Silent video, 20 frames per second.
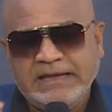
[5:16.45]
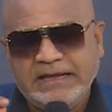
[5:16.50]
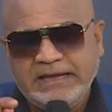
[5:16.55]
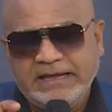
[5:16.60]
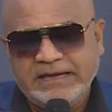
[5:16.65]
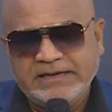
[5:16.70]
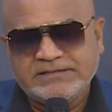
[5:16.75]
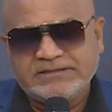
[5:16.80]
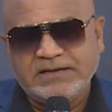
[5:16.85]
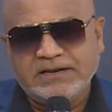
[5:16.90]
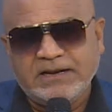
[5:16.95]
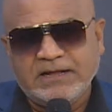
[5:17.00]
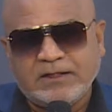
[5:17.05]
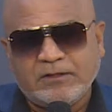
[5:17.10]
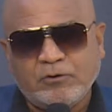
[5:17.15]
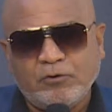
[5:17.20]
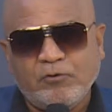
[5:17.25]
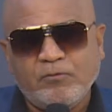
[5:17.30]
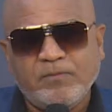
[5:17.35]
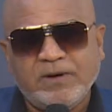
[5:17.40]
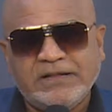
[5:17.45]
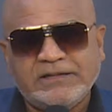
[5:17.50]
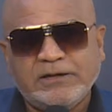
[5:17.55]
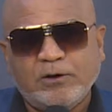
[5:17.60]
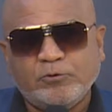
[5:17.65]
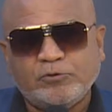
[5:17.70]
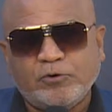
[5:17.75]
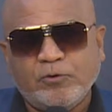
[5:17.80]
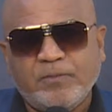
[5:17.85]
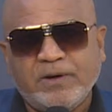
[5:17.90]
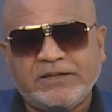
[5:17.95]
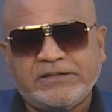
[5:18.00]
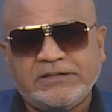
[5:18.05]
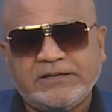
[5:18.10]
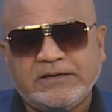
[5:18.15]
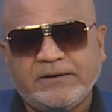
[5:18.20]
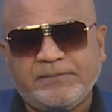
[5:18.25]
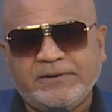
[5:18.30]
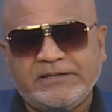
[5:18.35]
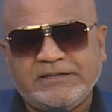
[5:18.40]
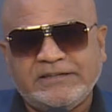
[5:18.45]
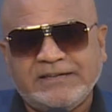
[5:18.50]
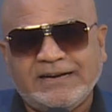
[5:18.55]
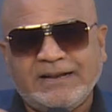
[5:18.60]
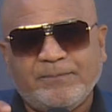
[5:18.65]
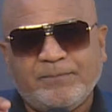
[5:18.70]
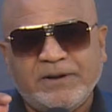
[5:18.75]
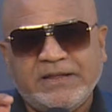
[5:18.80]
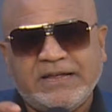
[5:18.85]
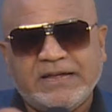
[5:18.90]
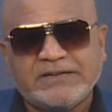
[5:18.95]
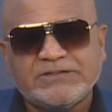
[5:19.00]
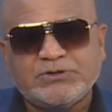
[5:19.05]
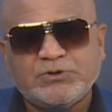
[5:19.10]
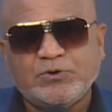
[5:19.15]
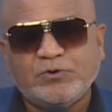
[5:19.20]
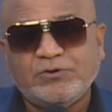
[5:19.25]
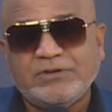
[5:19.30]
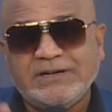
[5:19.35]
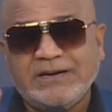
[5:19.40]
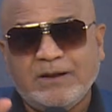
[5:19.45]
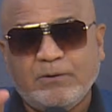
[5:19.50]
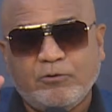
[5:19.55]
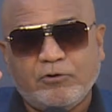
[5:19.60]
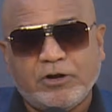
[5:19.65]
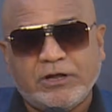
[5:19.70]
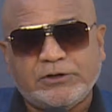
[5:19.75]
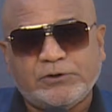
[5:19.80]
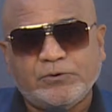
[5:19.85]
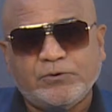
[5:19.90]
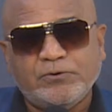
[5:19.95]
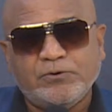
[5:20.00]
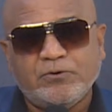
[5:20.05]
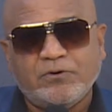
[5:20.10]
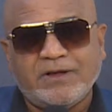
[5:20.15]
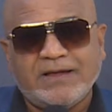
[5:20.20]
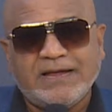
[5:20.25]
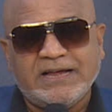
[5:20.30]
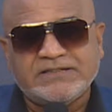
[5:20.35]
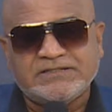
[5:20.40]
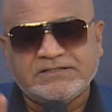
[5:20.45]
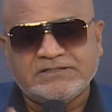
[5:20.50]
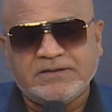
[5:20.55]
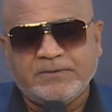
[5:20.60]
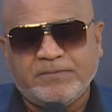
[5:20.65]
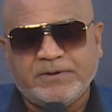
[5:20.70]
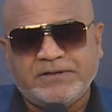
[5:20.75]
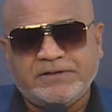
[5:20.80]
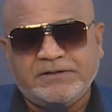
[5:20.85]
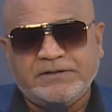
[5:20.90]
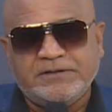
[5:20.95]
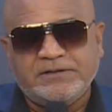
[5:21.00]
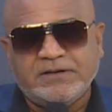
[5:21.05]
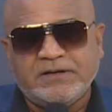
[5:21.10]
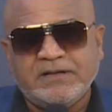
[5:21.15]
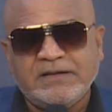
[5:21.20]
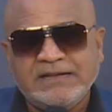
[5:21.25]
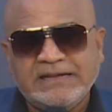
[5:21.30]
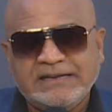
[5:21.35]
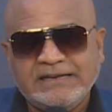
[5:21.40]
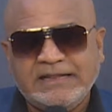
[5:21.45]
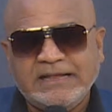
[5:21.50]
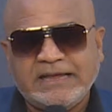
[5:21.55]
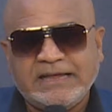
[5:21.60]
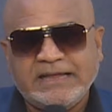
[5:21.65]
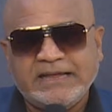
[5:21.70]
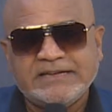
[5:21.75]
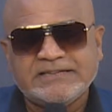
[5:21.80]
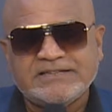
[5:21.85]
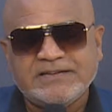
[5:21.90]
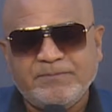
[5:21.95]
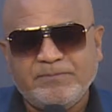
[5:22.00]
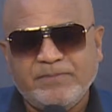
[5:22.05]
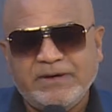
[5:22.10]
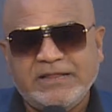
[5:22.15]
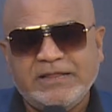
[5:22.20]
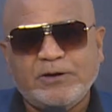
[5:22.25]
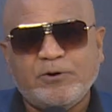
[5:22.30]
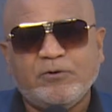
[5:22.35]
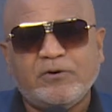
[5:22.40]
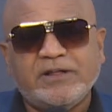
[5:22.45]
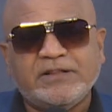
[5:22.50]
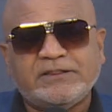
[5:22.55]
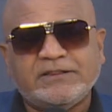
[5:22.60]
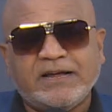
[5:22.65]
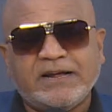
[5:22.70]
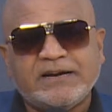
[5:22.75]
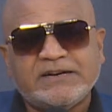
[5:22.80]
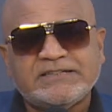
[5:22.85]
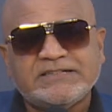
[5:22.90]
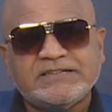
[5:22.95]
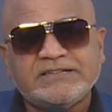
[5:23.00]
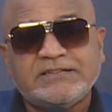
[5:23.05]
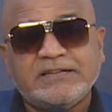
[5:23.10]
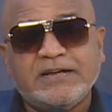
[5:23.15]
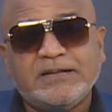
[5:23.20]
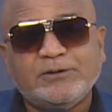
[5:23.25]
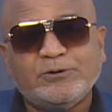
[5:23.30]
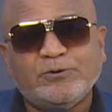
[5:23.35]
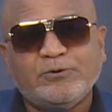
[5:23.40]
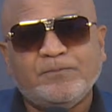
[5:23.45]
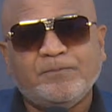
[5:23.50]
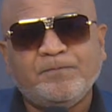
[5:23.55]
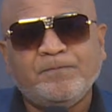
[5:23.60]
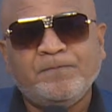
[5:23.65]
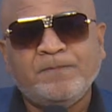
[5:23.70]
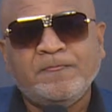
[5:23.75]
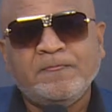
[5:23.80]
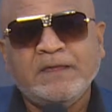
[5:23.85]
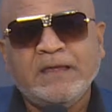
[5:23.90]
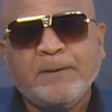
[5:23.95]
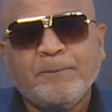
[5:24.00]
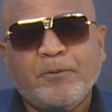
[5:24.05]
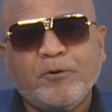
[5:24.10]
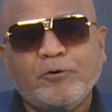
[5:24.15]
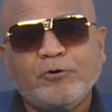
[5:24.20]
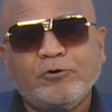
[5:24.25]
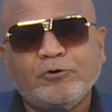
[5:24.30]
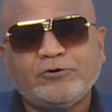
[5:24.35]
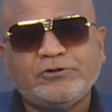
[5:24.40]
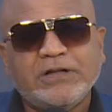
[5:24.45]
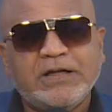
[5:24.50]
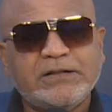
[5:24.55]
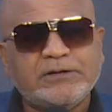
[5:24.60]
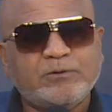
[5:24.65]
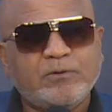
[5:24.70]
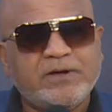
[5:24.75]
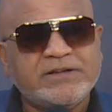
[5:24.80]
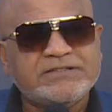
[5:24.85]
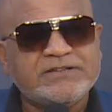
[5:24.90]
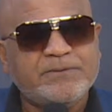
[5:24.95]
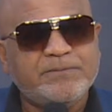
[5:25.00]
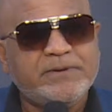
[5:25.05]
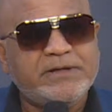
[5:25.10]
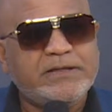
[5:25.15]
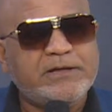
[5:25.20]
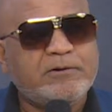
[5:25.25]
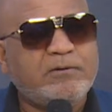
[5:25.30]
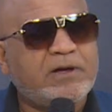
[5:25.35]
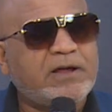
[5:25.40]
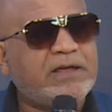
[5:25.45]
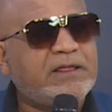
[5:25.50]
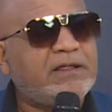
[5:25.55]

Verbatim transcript: esa lacto manda automáticamente a la aplicación del laboratorio que hace esa pastilla de que ese médico le está recetando. Por lo tanto, a ese médico hay que